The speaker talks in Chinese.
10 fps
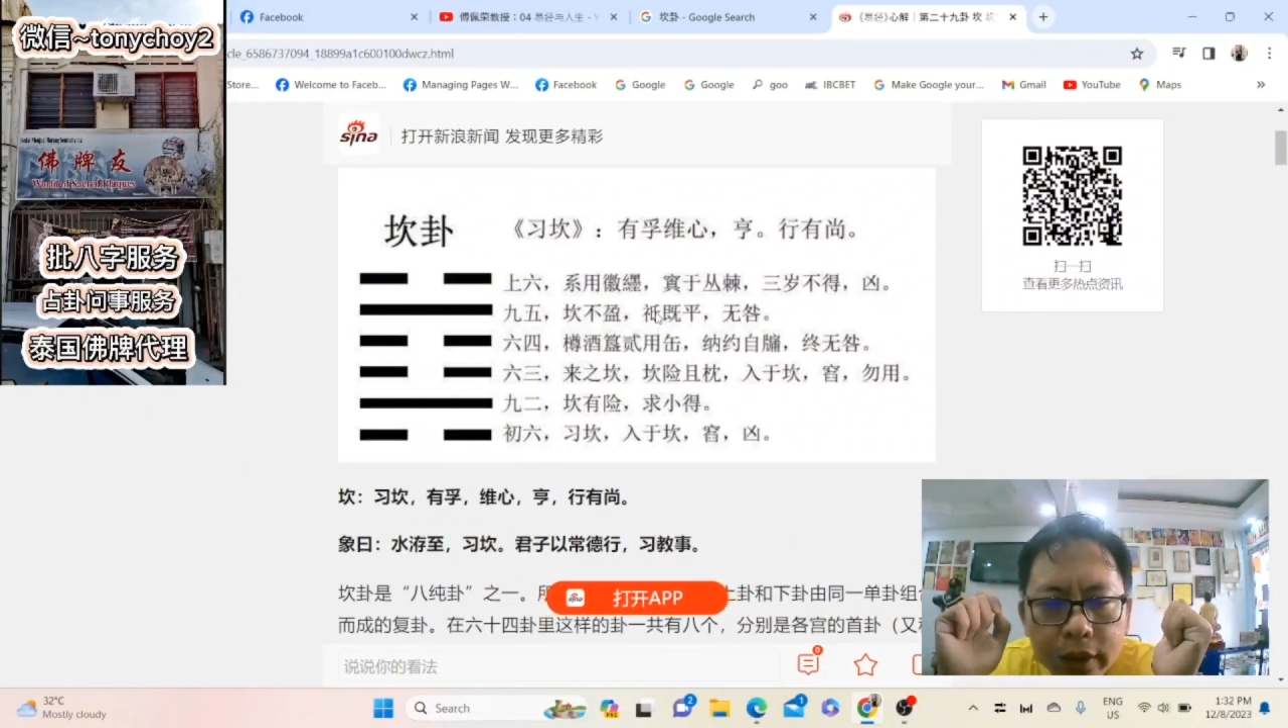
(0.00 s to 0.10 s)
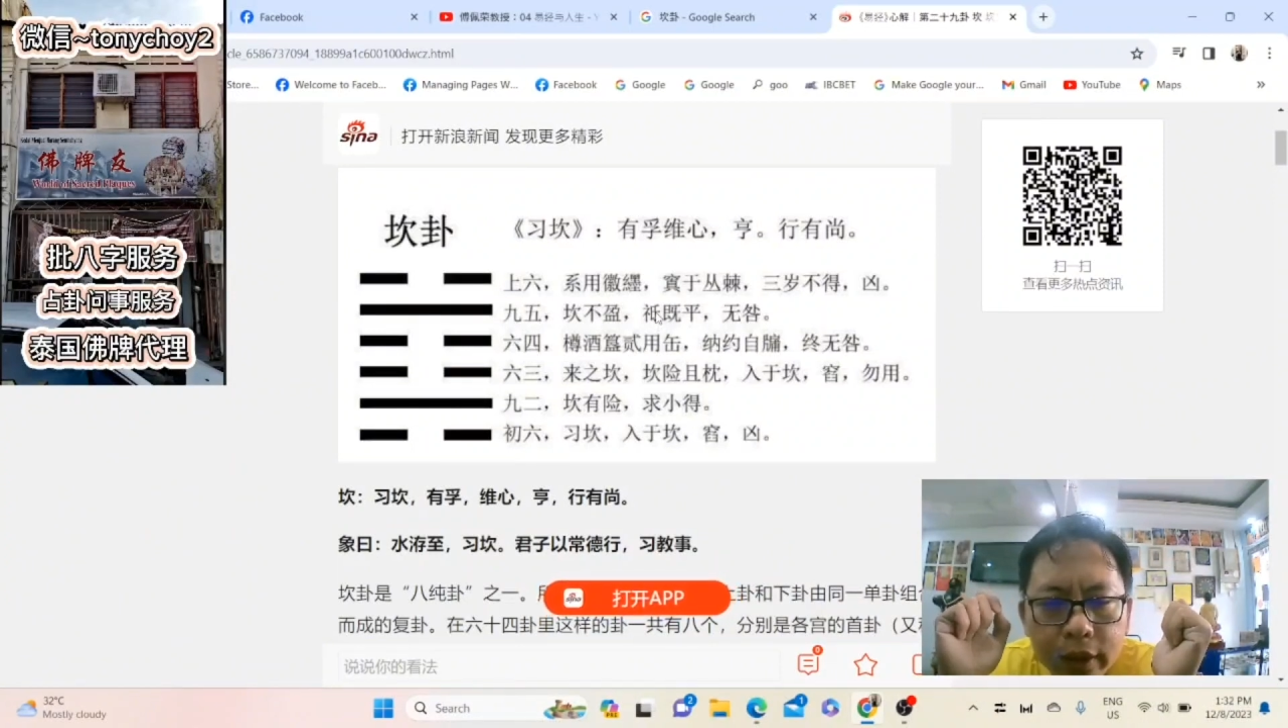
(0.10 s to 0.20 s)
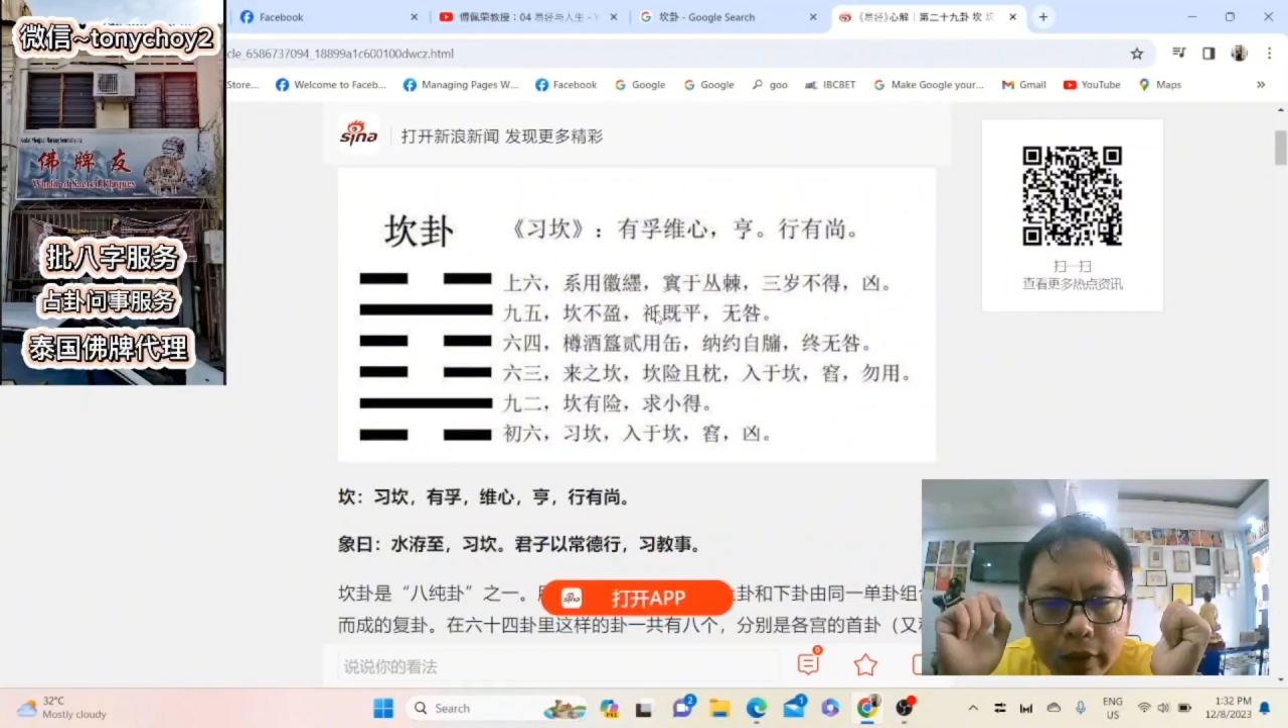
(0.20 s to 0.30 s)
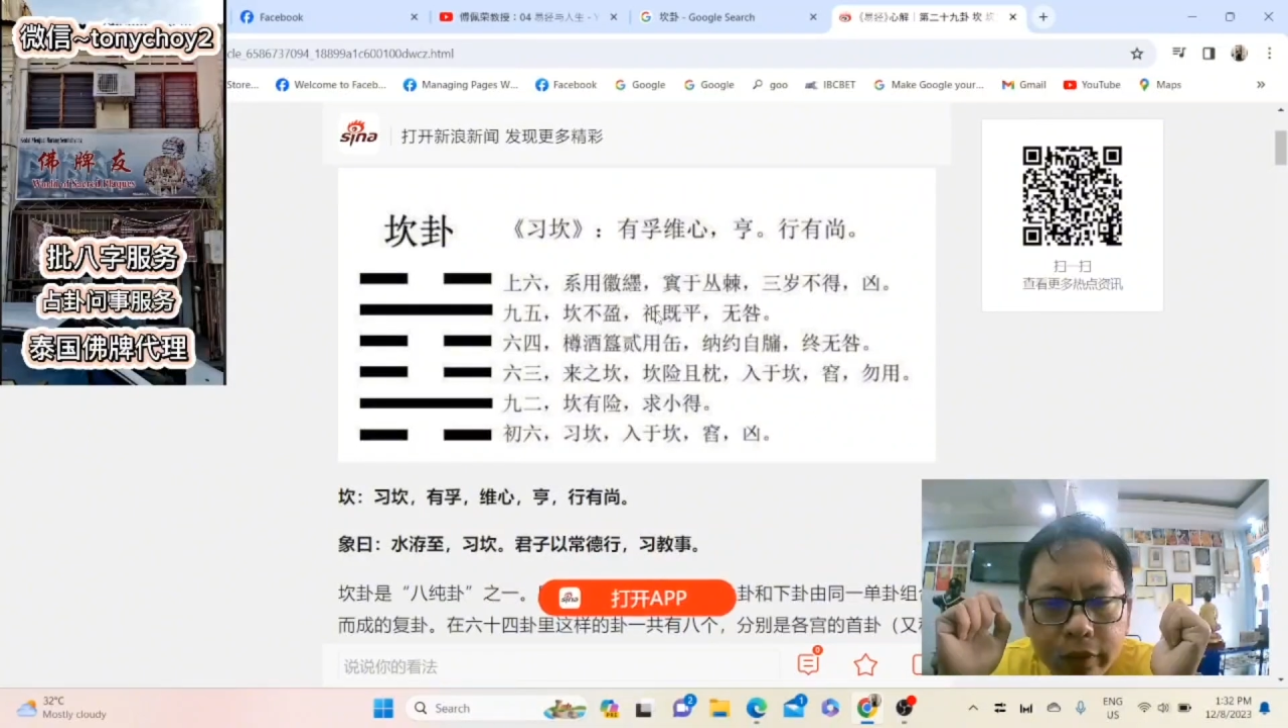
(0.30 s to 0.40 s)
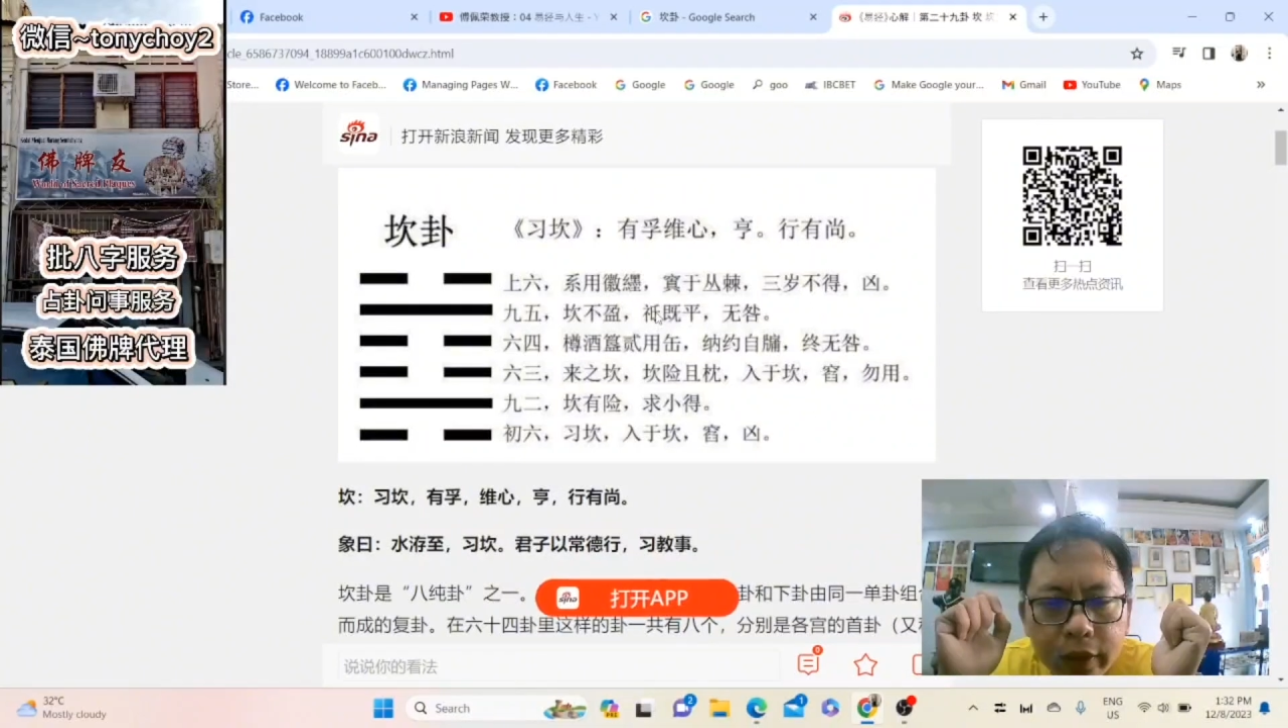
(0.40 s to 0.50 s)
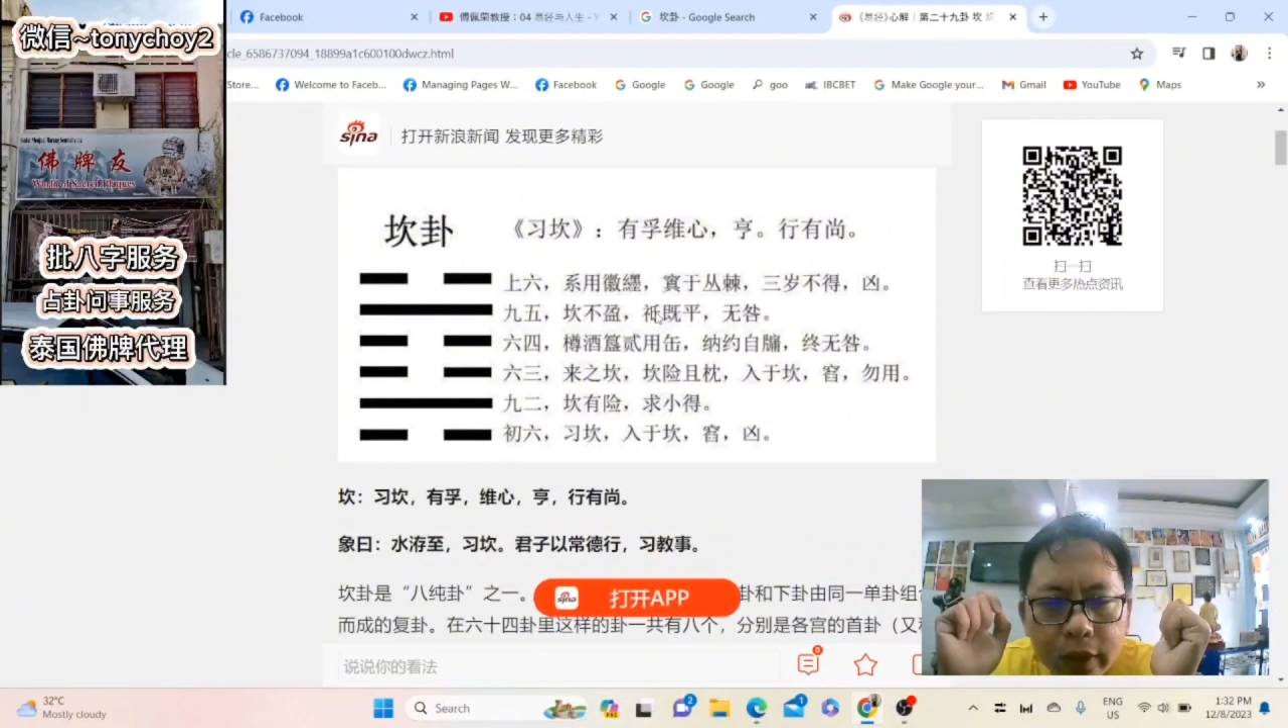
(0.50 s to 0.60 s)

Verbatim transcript: 其匪